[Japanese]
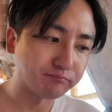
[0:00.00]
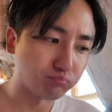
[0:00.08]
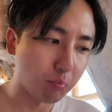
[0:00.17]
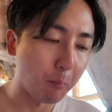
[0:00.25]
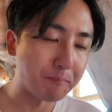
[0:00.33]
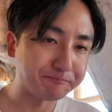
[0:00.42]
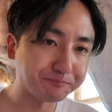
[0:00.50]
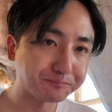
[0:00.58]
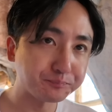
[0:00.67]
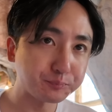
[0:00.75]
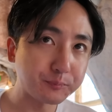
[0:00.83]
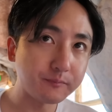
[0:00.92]
う
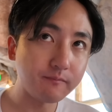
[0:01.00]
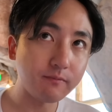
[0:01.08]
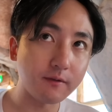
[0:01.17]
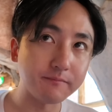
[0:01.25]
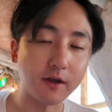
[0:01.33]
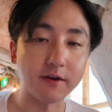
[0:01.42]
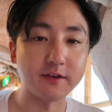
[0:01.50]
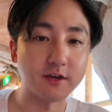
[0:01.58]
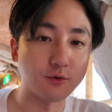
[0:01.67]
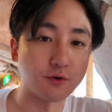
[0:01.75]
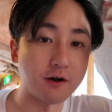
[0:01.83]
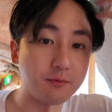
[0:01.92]
んやはり結
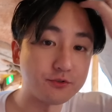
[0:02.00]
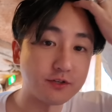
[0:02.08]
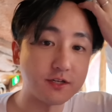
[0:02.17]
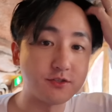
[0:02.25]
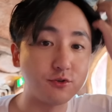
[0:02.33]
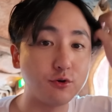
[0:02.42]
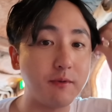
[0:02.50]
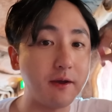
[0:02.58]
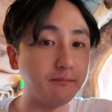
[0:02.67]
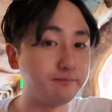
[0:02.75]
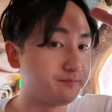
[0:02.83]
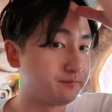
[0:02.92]
構かぼちゃが強めう
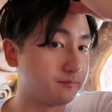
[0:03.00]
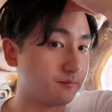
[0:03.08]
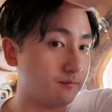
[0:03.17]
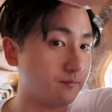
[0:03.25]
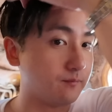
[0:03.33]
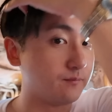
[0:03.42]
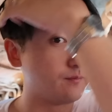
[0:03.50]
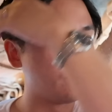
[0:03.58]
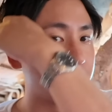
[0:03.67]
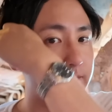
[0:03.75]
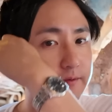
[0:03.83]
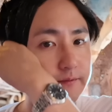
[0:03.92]

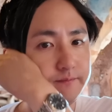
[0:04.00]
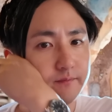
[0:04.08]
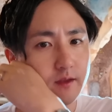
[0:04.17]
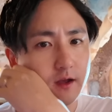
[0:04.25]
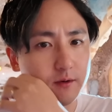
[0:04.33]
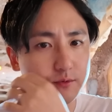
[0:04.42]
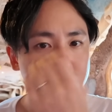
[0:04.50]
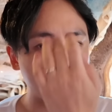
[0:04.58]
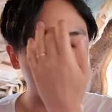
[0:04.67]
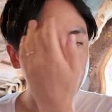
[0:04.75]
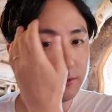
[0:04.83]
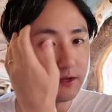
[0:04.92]
んかぼちゃ
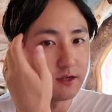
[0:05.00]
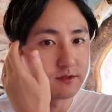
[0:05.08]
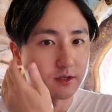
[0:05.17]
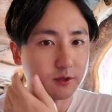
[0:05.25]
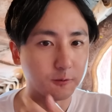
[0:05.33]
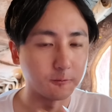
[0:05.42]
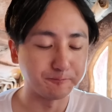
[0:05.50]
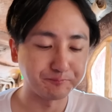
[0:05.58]
強めなんですけど